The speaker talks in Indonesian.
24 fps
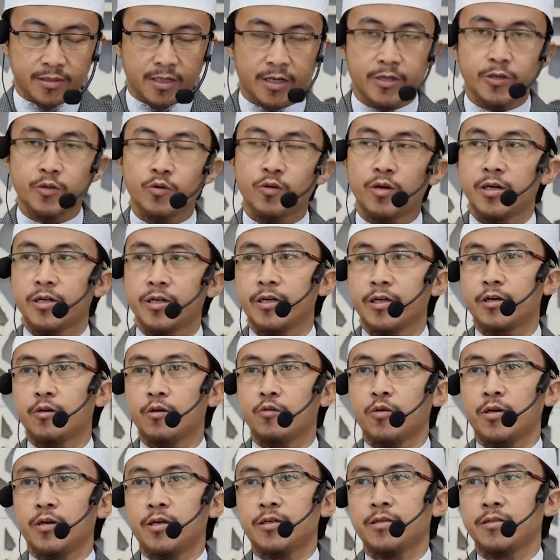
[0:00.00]
Ayuhal
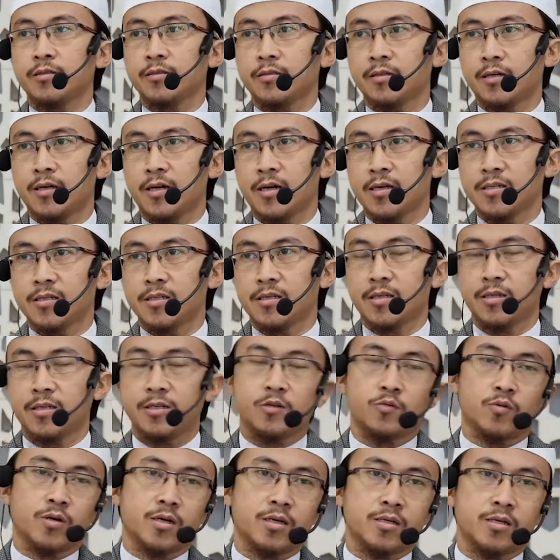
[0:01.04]
ikhwah
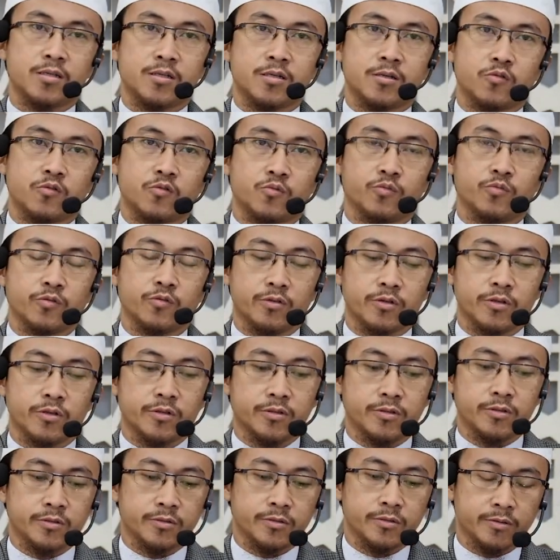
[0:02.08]
azani wa
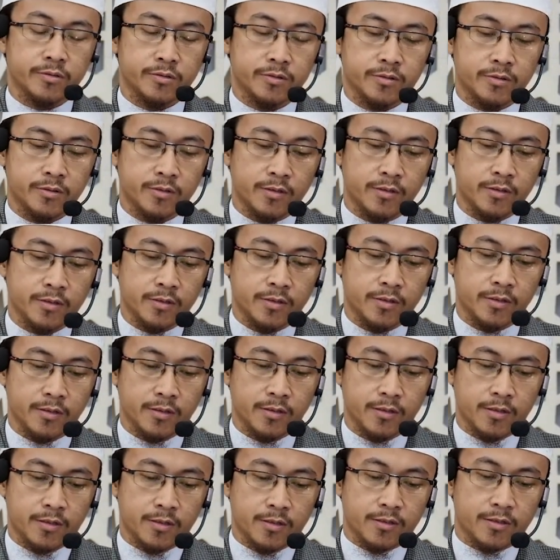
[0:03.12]
azzakumullah.
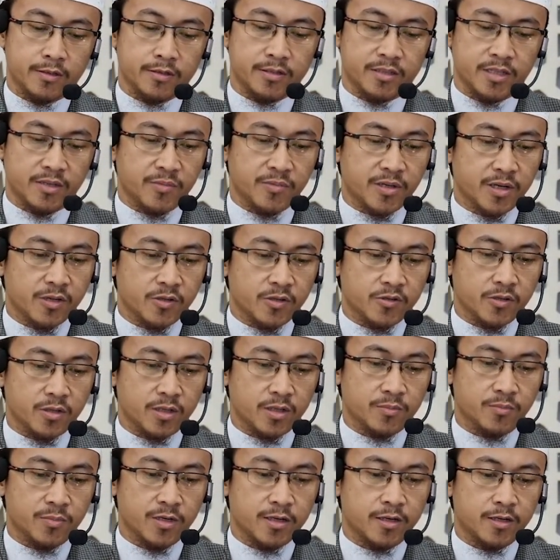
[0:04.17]
Jamaah
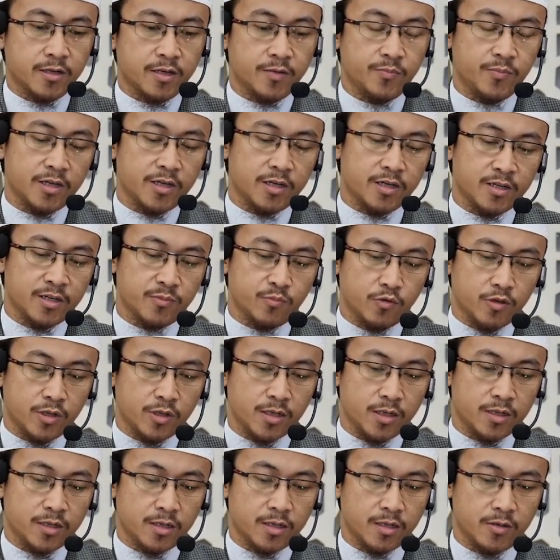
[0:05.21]
salat maghrib yang
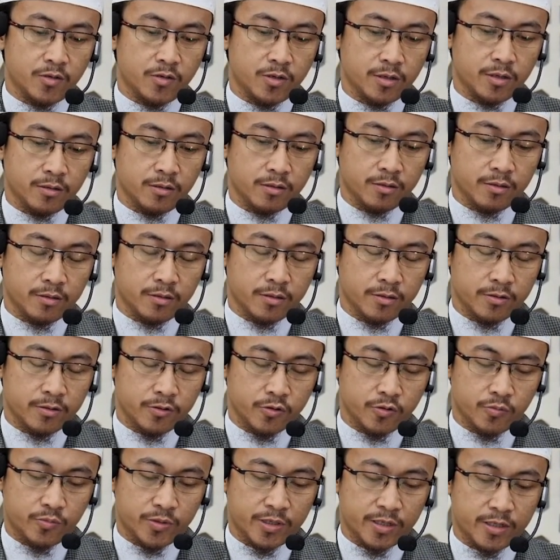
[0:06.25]
dimuliakan oleh Allah
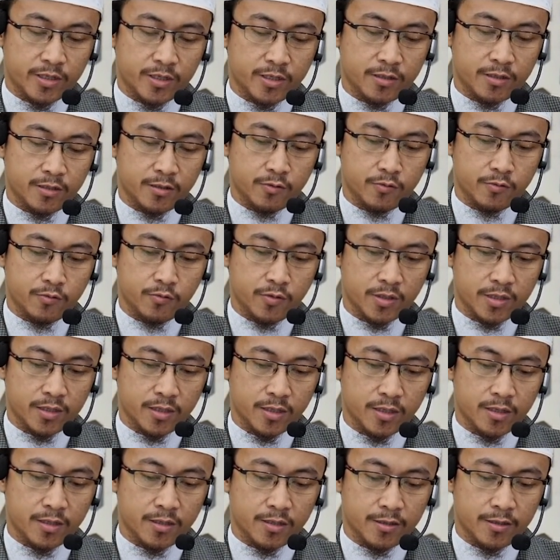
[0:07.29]
Subhanahu wa
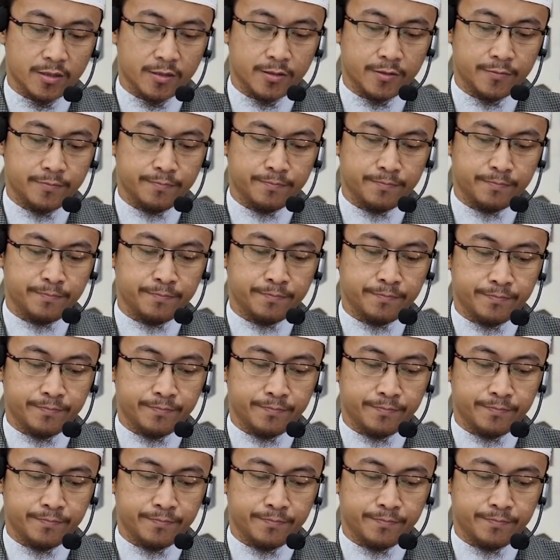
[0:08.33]
taala.